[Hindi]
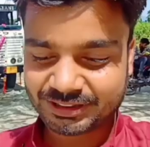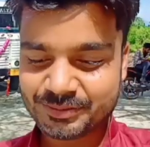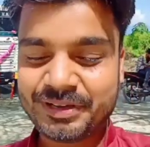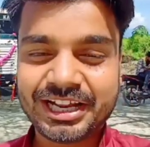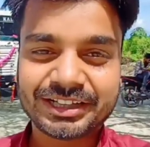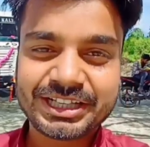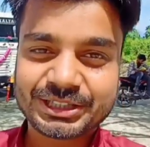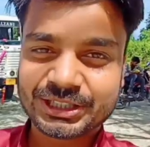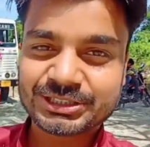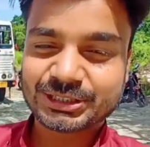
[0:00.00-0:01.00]
तो मेरे अंदर
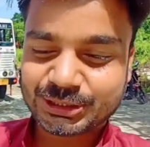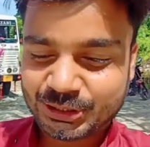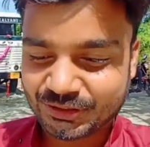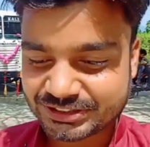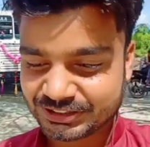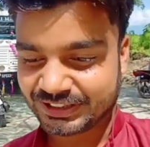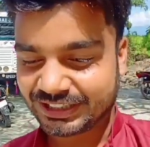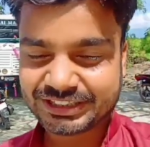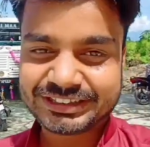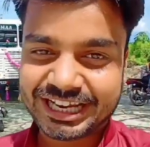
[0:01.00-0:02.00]
इतना ज़्यादा क्यूरियोसिटी है ना
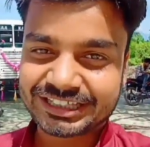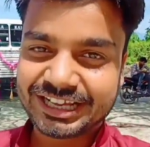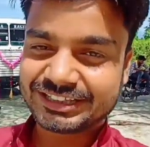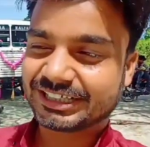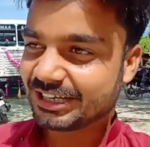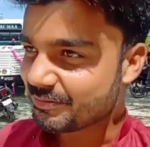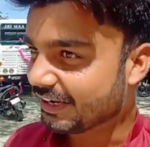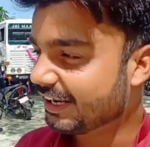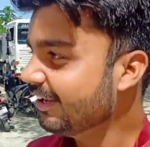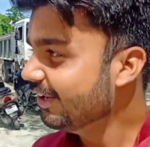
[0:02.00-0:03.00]
कि देखना है देखना है
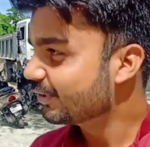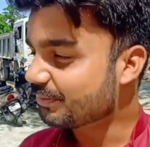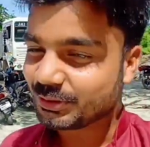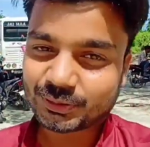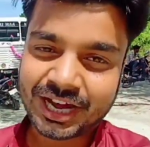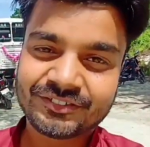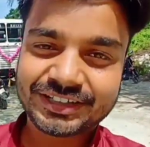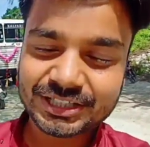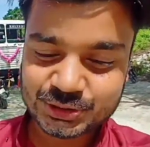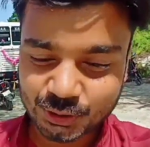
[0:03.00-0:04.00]
मेला तो मैं दुकान
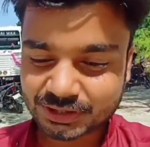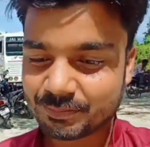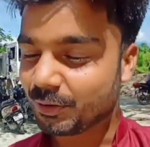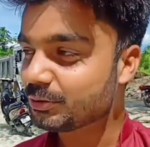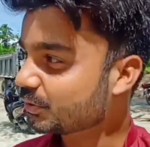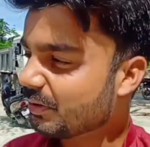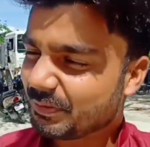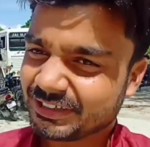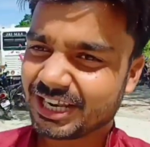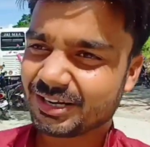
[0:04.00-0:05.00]
वगैरह छोड़ के पहुँच चुका हूँ पंडाल